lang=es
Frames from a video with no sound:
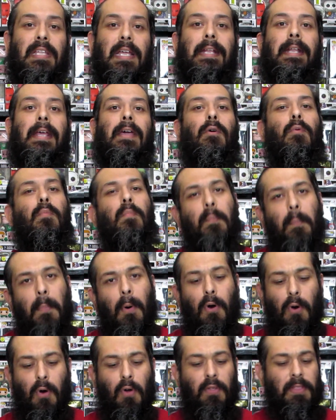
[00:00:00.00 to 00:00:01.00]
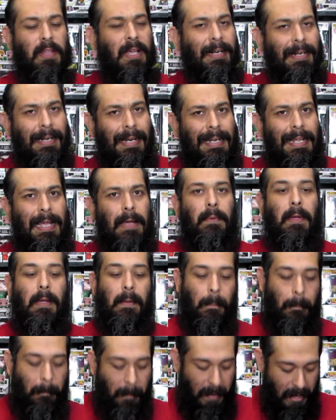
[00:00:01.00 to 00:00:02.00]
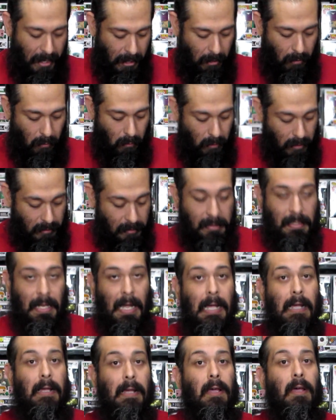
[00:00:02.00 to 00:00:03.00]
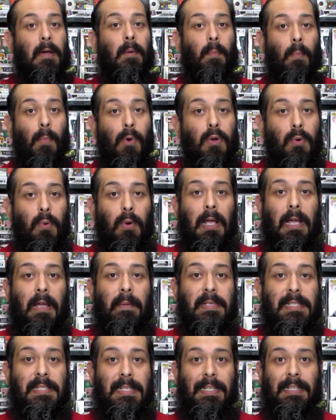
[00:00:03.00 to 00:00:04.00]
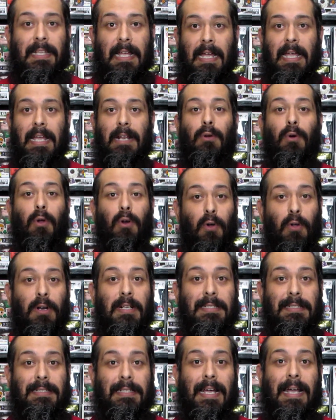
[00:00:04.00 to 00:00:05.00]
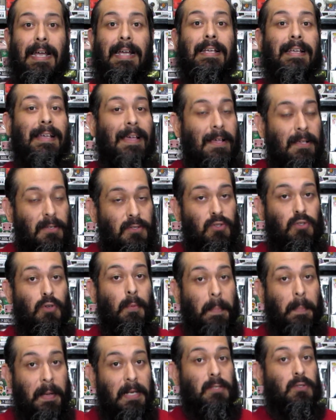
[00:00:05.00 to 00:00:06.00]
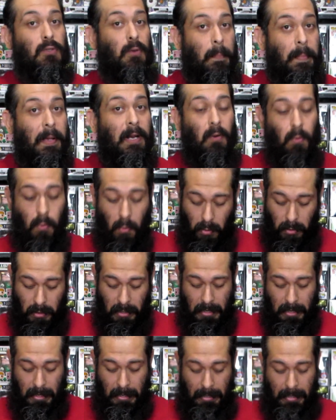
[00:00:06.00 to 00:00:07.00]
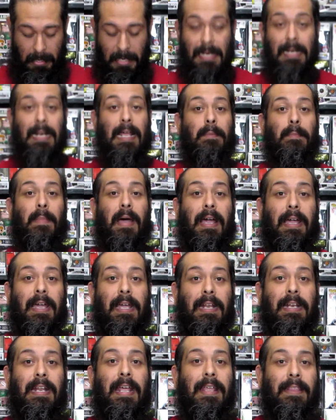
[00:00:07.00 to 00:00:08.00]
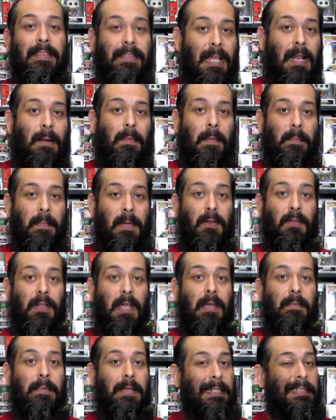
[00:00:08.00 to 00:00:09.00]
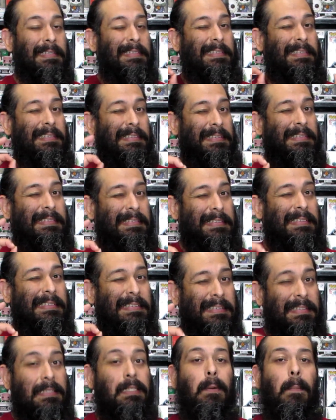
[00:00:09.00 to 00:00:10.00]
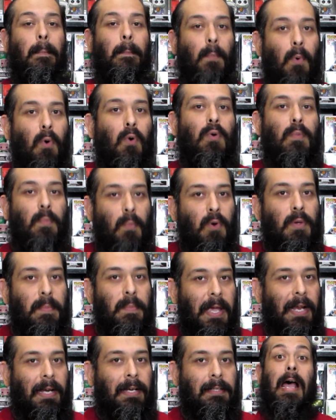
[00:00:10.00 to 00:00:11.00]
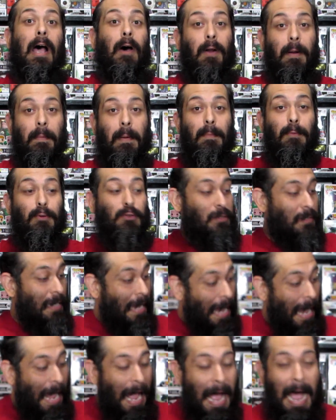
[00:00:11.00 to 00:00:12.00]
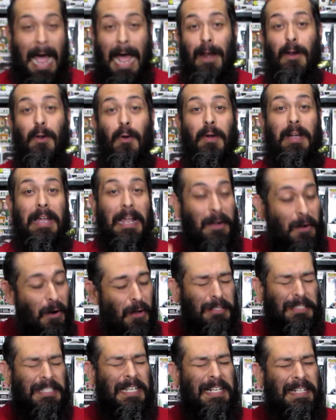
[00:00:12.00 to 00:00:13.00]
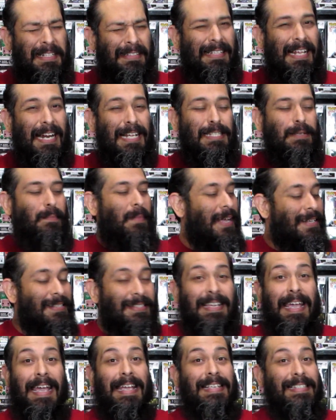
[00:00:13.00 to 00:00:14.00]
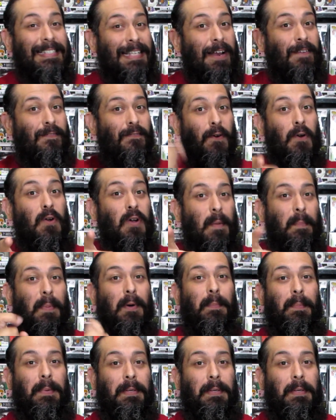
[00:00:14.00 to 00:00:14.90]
tiene un poco de relieve, pero está muy cool la camiseta, el color está súper súper cool y la imagen del vampiro David muy, muy bien. Ahora vamos a lo que nos interesa más, que es el Funko